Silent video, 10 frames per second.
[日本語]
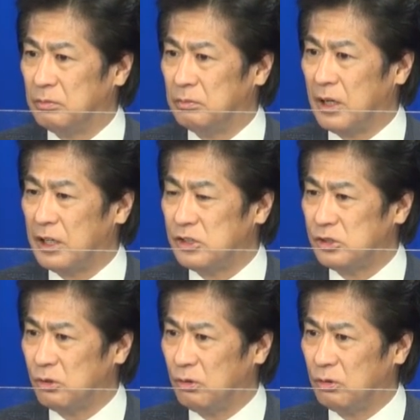まあ、発
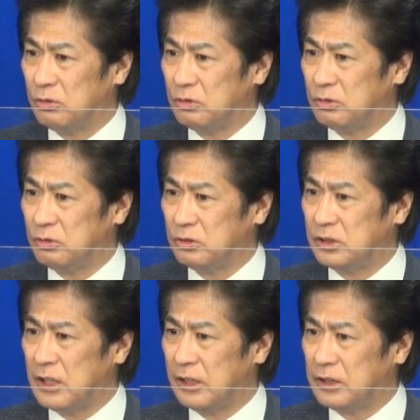症
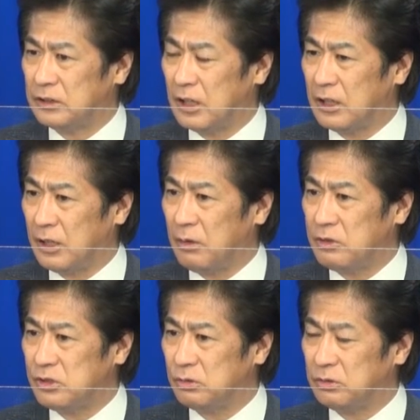しない方が
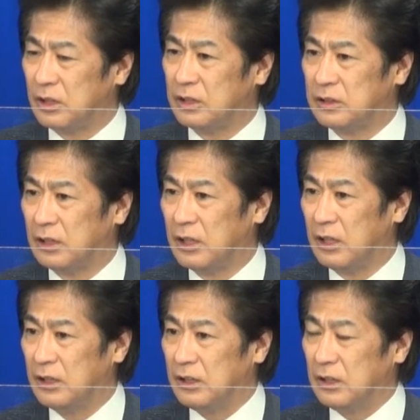ワクチンを打った方
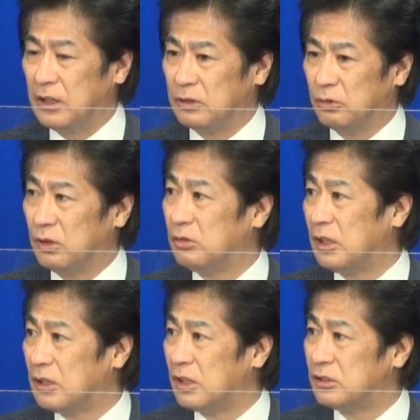がどれぐ
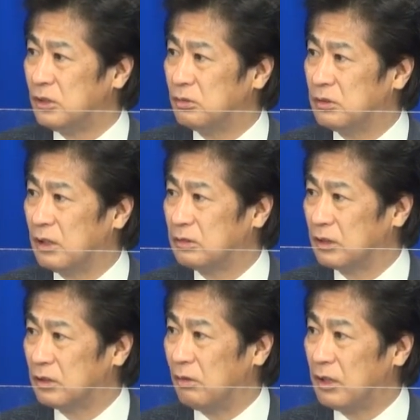らい感染力がある
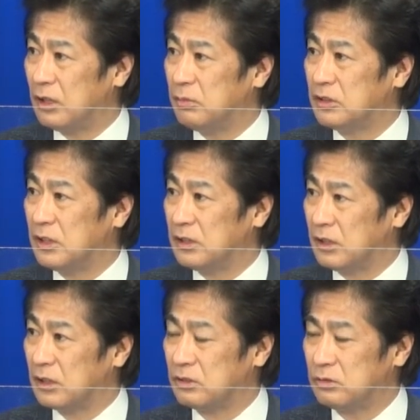かっては分かりません
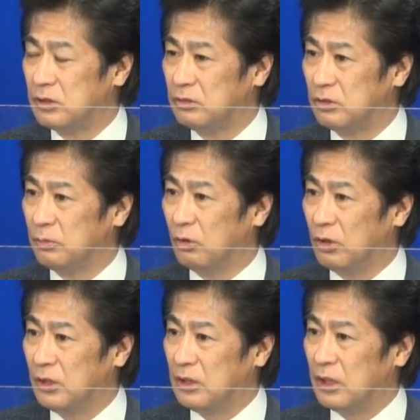が少なくとも
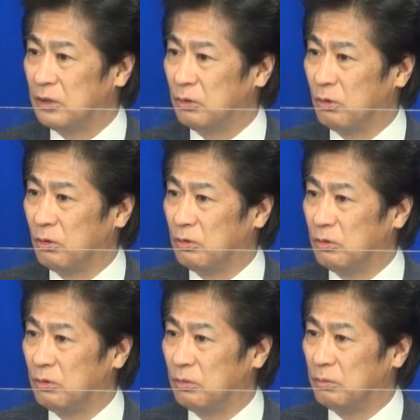あの
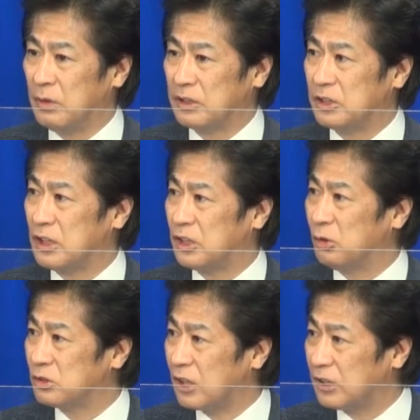まあ、咳
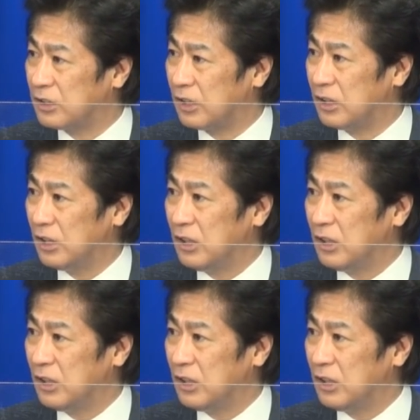をされたり